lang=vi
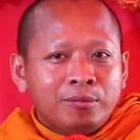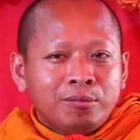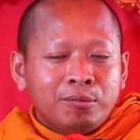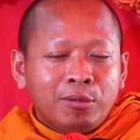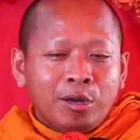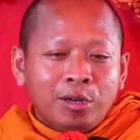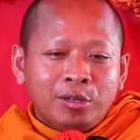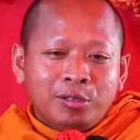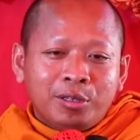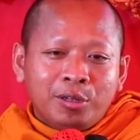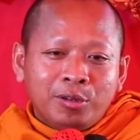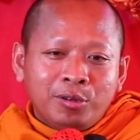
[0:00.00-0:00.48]

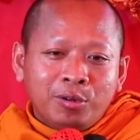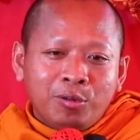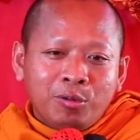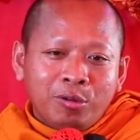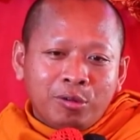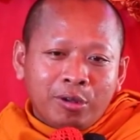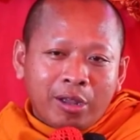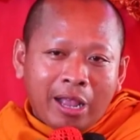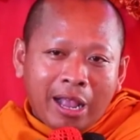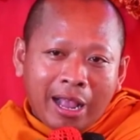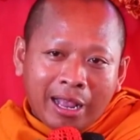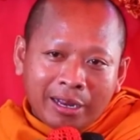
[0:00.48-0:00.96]
mơ tôi
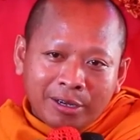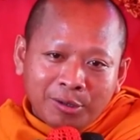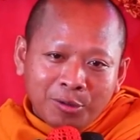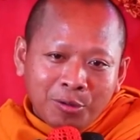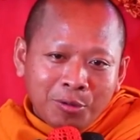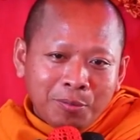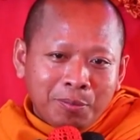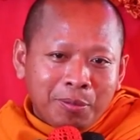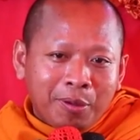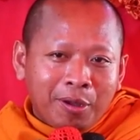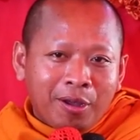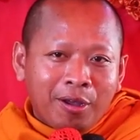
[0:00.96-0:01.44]
đôi hạt
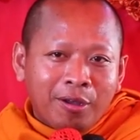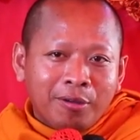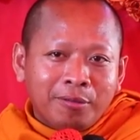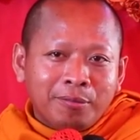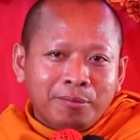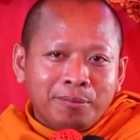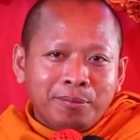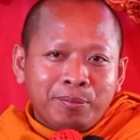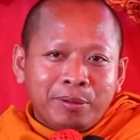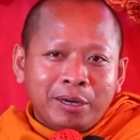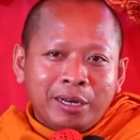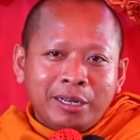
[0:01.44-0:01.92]
đôi
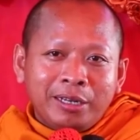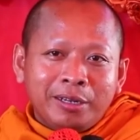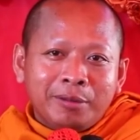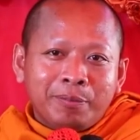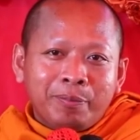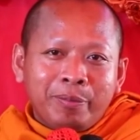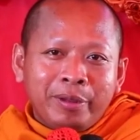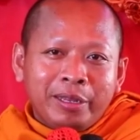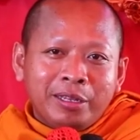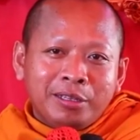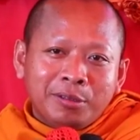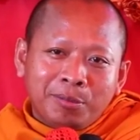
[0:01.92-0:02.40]
bọn phải
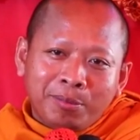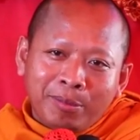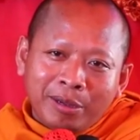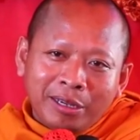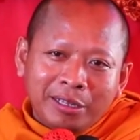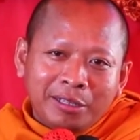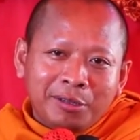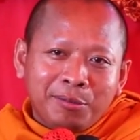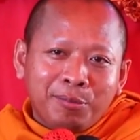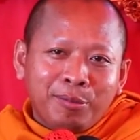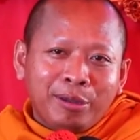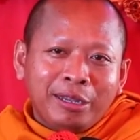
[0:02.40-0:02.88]
được biến
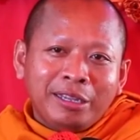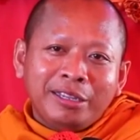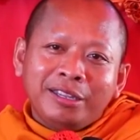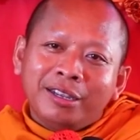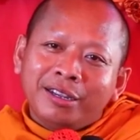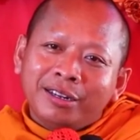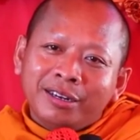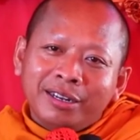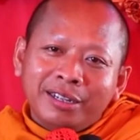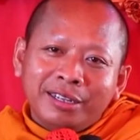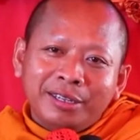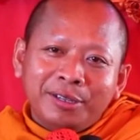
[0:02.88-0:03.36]
thay thay
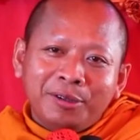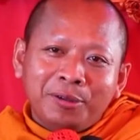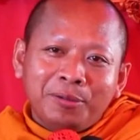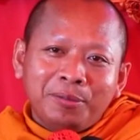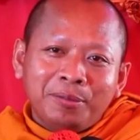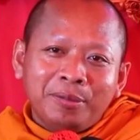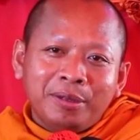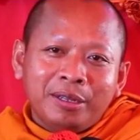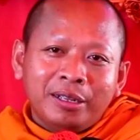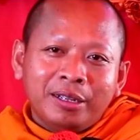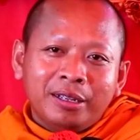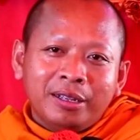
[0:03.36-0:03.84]
chẳng đấy nhôm